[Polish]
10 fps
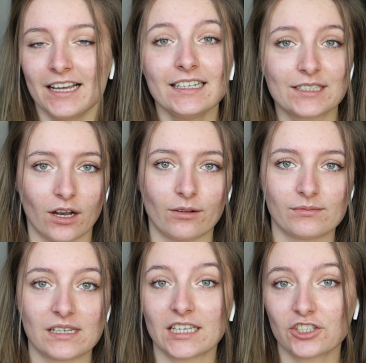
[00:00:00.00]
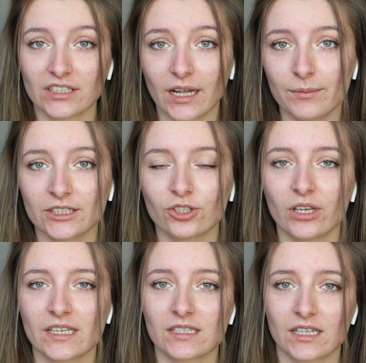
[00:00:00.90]
I co? Zaczynamy, to
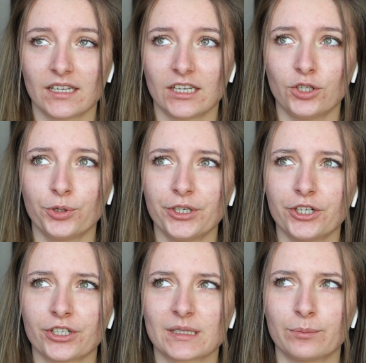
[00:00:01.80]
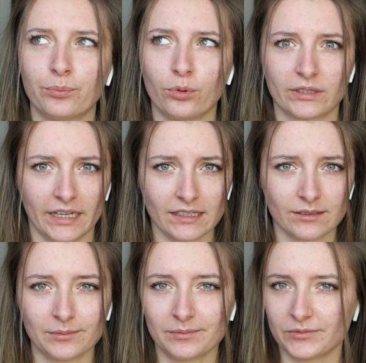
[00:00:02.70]
jest New Year's Book Tag,
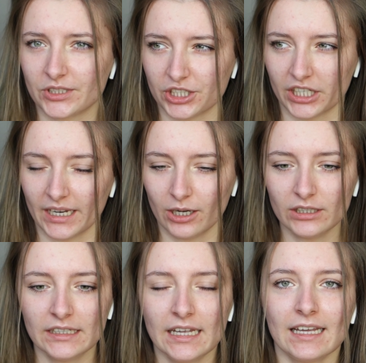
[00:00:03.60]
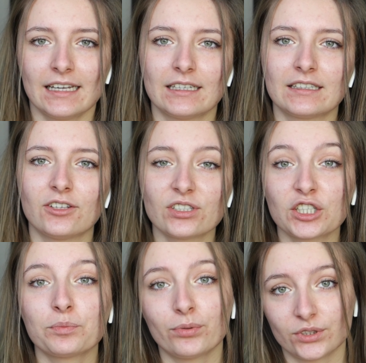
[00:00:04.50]
coś takiego, e,
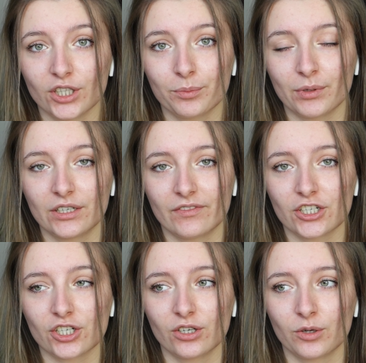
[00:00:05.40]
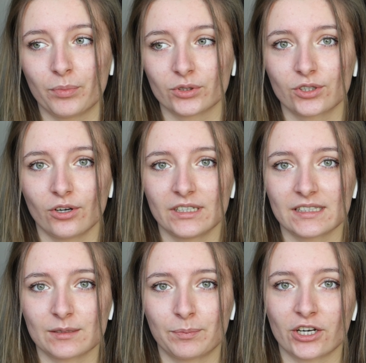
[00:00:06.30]
dosyć późno, ponieważ no pod
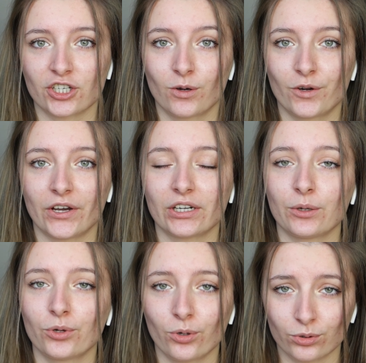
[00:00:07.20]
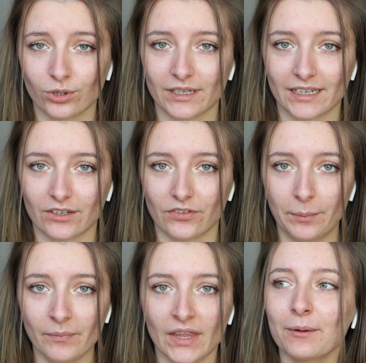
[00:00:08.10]
koniec pierwszego kwartału roku to
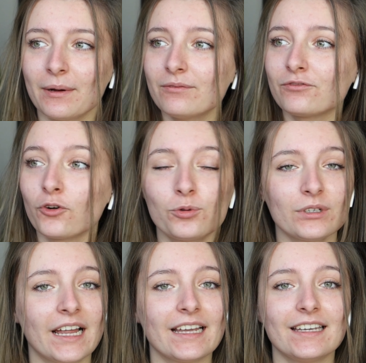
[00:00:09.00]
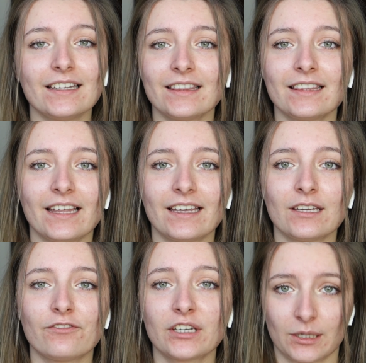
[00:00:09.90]
nagrywam. Miałam w ogóle
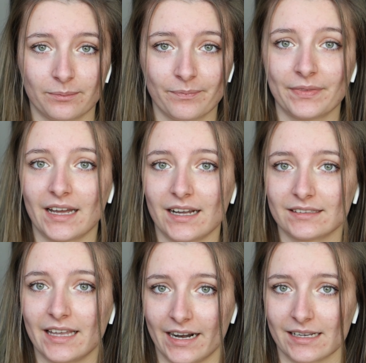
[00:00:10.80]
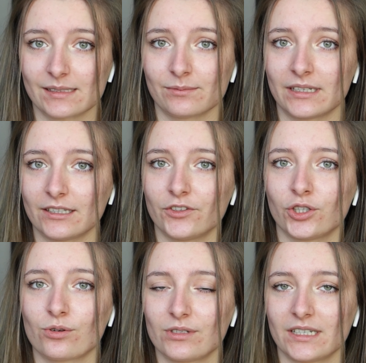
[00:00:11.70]
inny film na teraz, kiedy wy
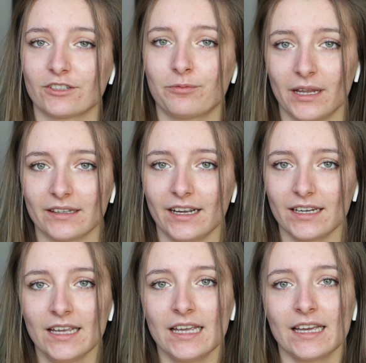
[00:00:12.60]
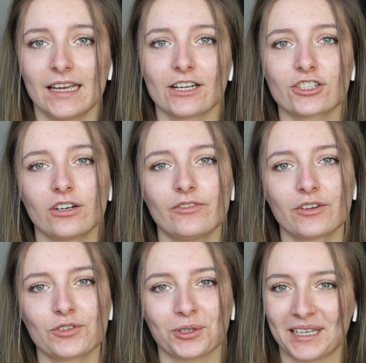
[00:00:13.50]
to oglądacie w planach, e,
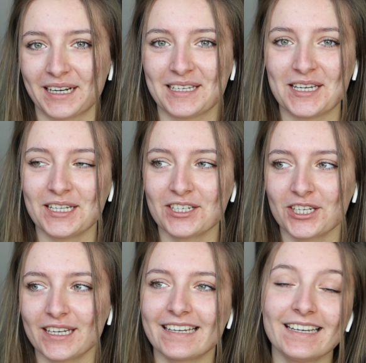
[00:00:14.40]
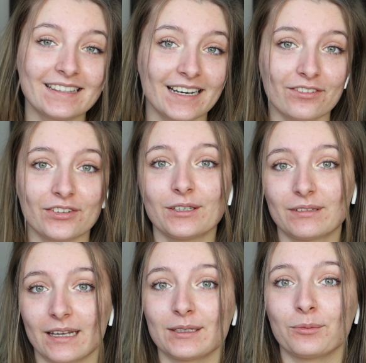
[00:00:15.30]
aczkolwiek wyszło tak, a nie inaczej i trafi
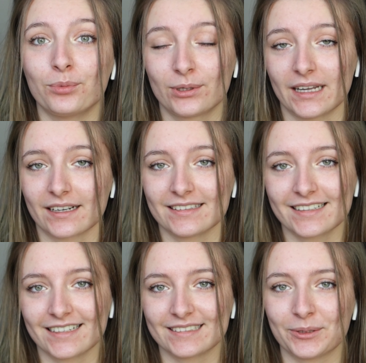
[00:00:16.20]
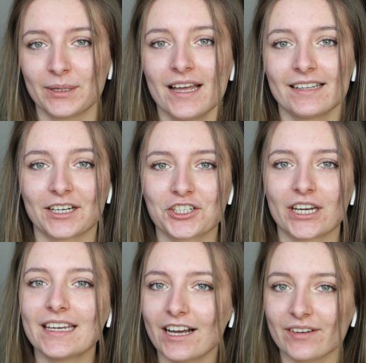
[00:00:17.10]
ten tak na kanał,
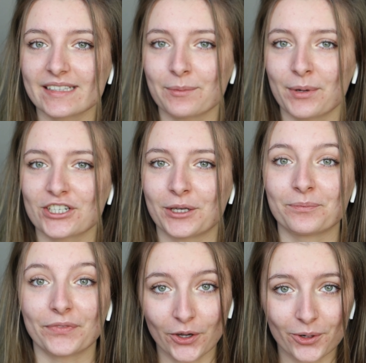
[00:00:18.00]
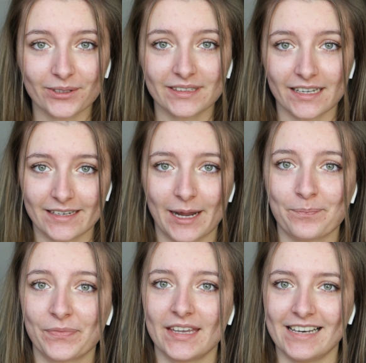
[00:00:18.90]
także ja was zapraszam do oglądania
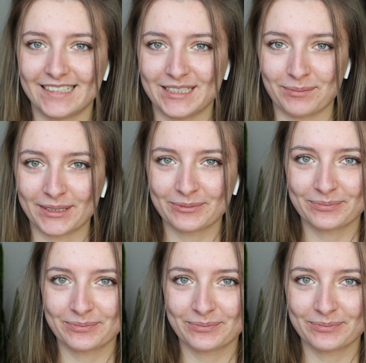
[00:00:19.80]
i lecimy.